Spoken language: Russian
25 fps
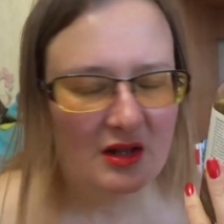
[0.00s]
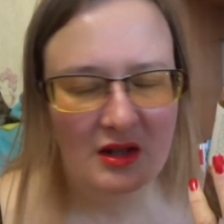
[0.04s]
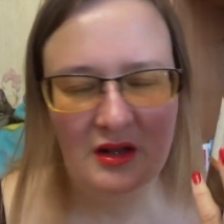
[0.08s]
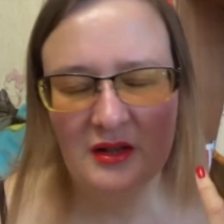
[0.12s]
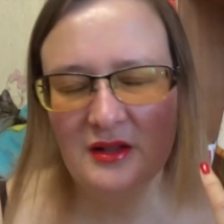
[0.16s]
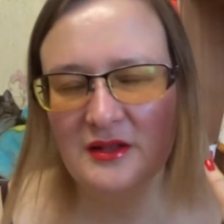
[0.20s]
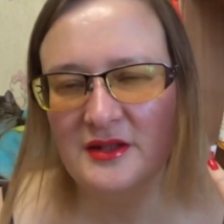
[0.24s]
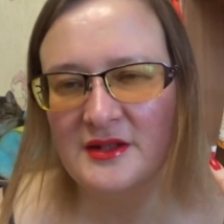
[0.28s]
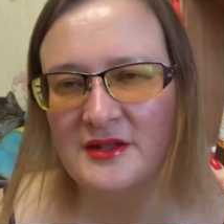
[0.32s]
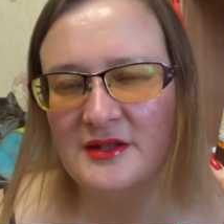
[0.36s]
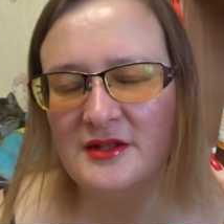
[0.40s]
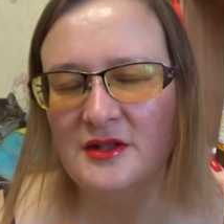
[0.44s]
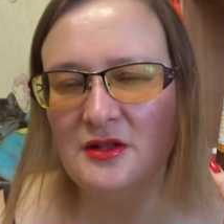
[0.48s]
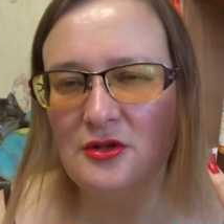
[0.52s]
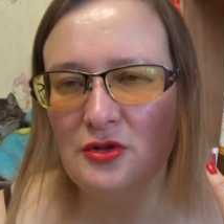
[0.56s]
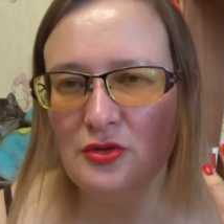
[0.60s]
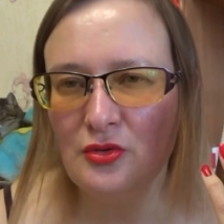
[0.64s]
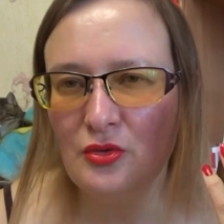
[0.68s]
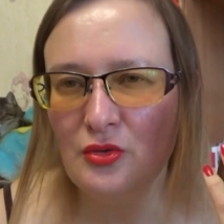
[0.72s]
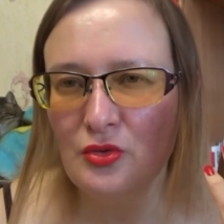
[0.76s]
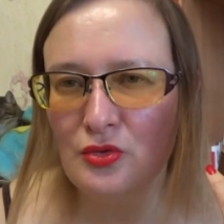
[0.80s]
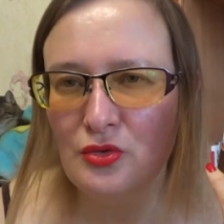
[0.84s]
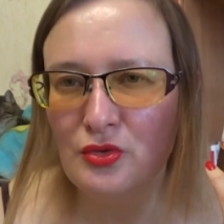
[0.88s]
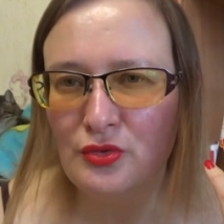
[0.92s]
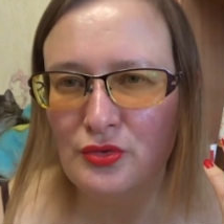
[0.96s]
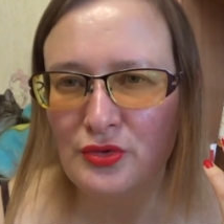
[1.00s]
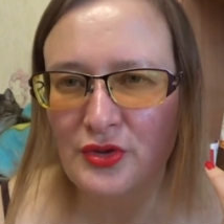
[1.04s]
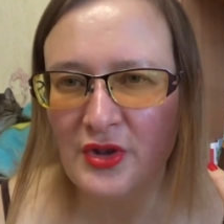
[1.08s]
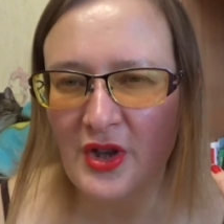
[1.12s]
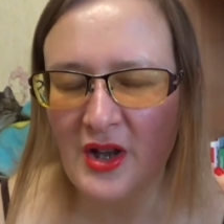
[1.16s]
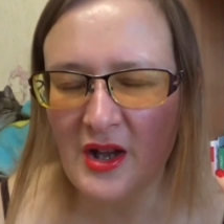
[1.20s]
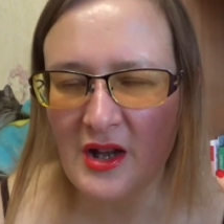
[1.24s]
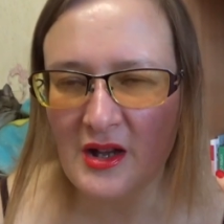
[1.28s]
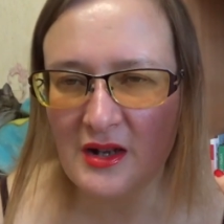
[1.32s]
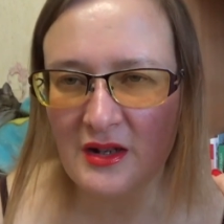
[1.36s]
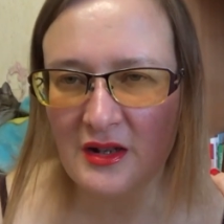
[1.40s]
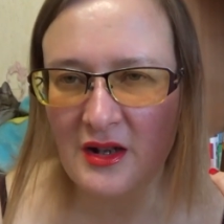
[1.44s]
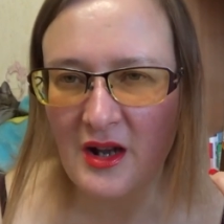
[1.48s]
Э, ссылку
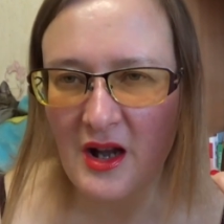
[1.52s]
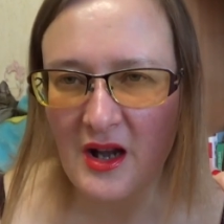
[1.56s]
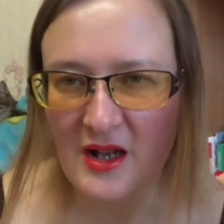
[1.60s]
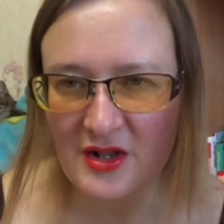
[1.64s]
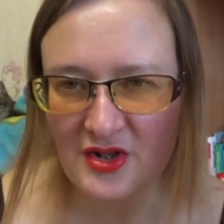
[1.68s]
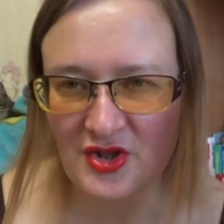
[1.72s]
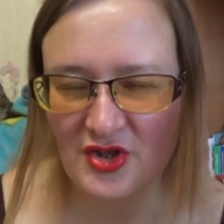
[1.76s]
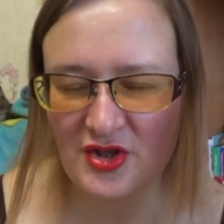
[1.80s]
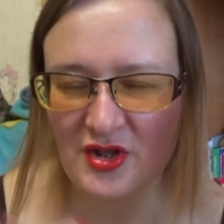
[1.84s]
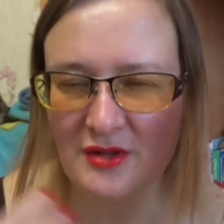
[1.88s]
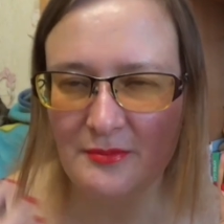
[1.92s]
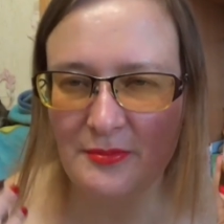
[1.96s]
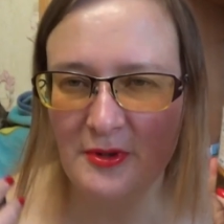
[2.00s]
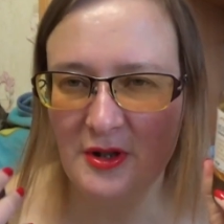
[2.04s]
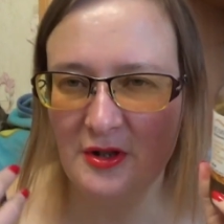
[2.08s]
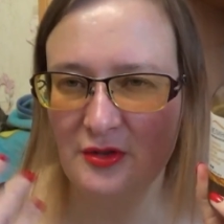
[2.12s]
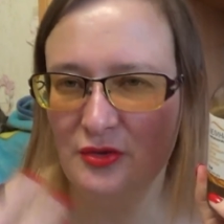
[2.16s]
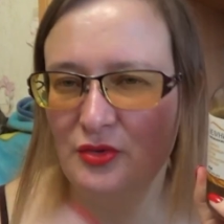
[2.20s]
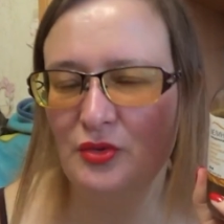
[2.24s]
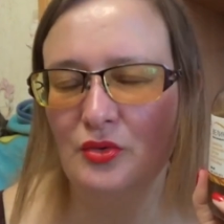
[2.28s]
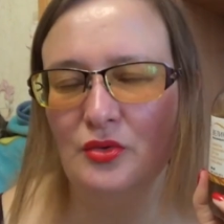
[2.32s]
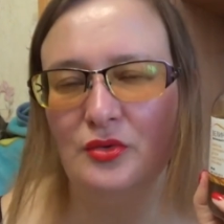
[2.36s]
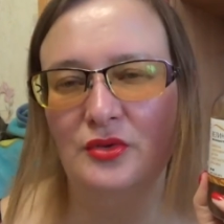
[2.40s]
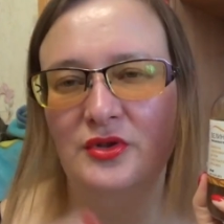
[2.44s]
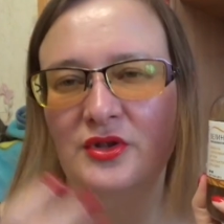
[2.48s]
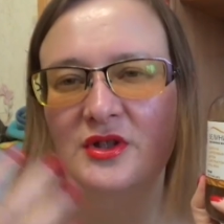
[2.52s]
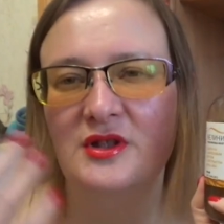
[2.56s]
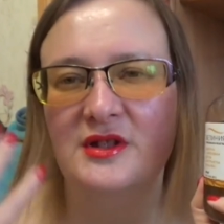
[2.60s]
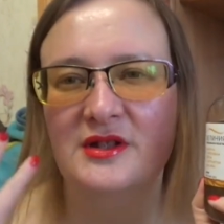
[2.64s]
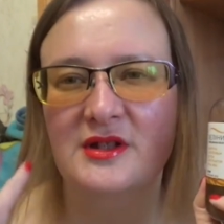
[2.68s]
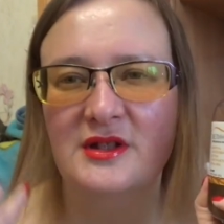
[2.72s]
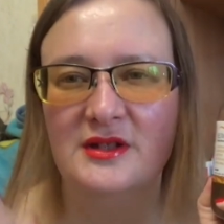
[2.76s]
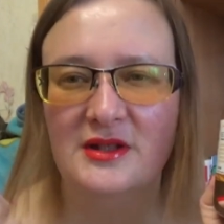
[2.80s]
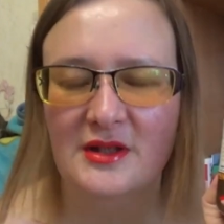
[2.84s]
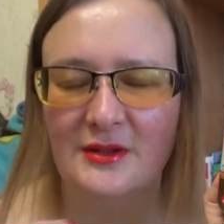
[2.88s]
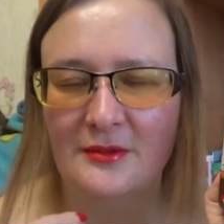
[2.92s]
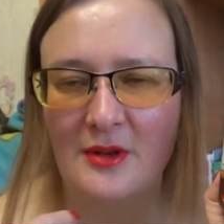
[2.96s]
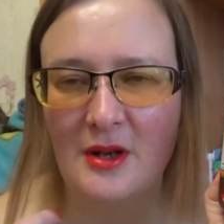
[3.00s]
на каждый продукт из
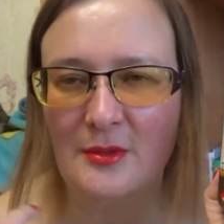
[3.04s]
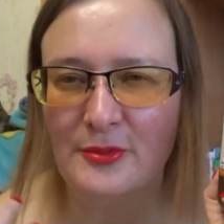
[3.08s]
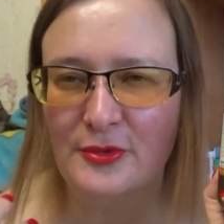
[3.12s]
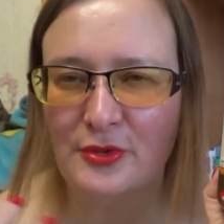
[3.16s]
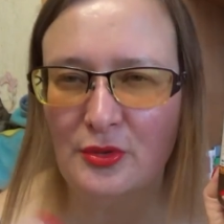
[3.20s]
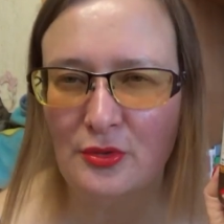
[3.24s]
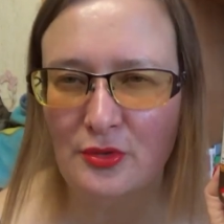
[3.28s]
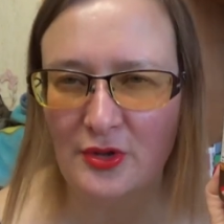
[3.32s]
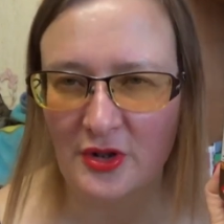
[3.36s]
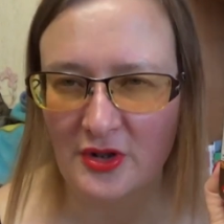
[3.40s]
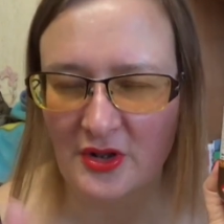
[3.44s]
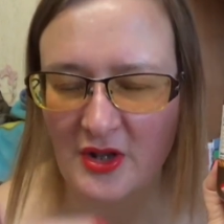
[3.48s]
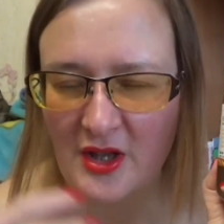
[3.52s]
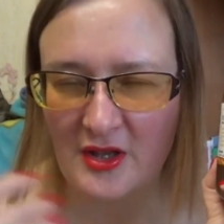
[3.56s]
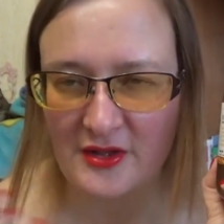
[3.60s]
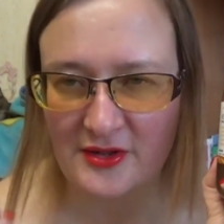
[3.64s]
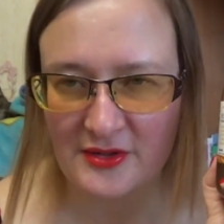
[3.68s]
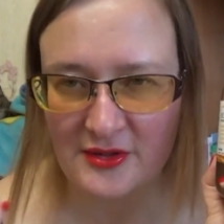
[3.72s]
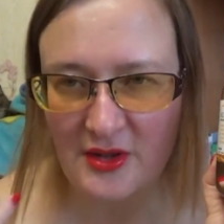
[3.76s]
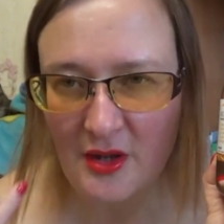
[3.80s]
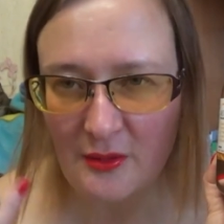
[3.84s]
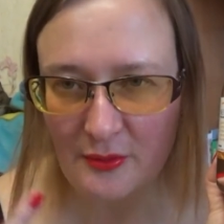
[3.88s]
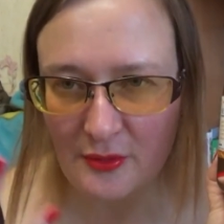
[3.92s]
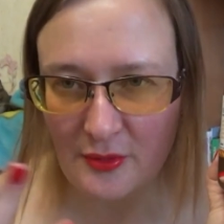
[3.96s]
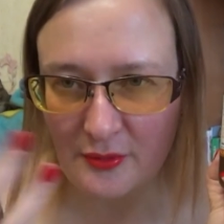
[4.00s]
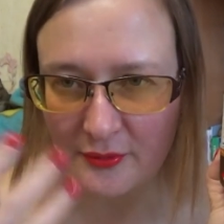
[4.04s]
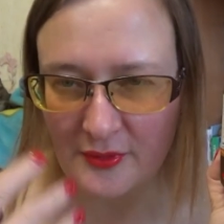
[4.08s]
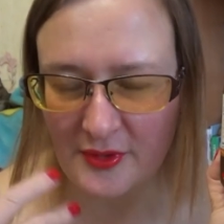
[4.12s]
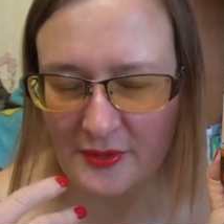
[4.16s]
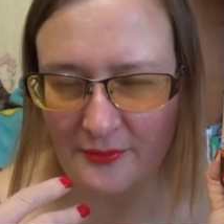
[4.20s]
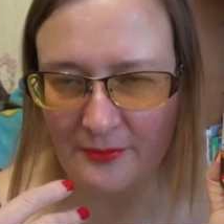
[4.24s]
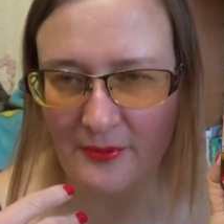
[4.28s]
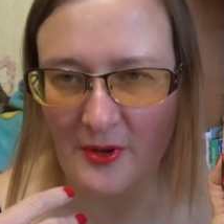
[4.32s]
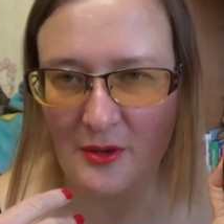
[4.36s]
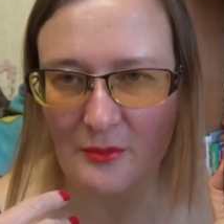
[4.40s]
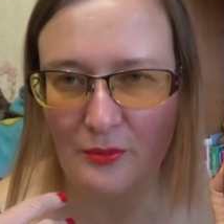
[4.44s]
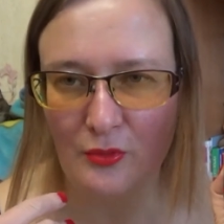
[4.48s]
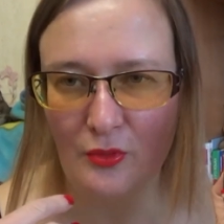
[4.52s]
этого обзора я оставлю в
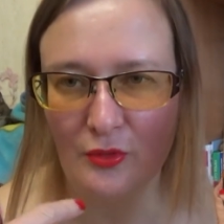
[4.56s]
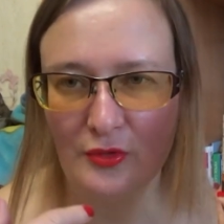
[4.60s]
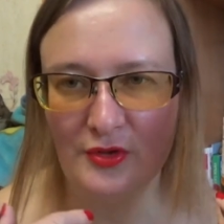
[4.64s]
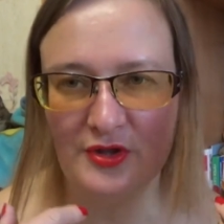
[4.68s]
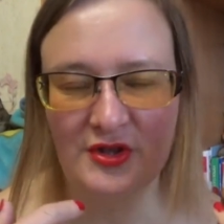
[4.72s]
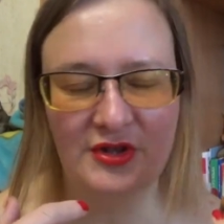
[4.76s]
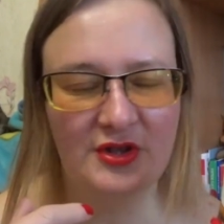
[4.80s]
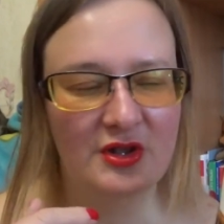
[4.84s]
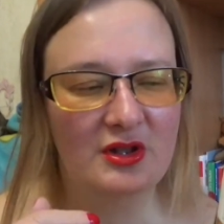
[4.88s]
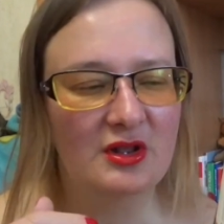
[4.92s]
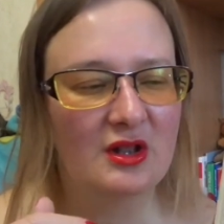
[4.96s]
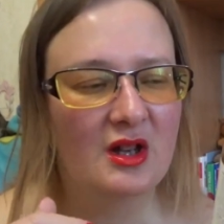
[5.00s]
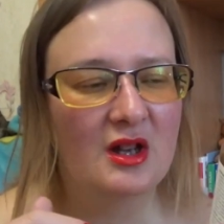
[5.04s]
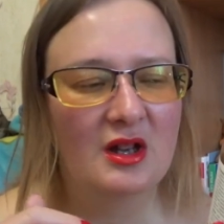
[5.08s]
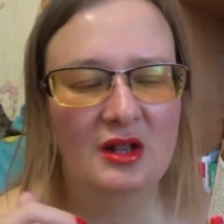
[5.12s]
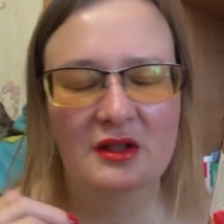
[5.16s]
инфобоксе.